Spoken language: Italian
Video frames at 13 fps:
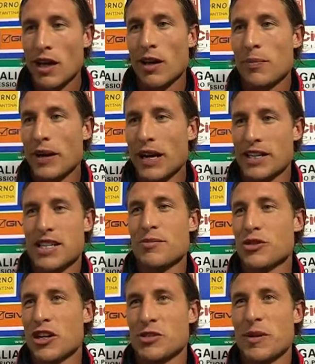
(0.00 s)
Eh, per la Samp
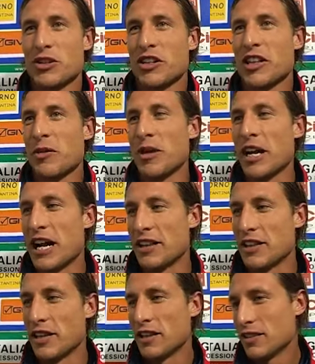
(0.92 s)
sono un aspetto
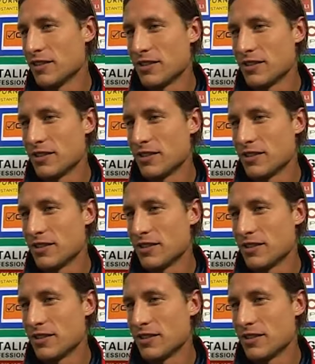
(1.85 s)
determinante,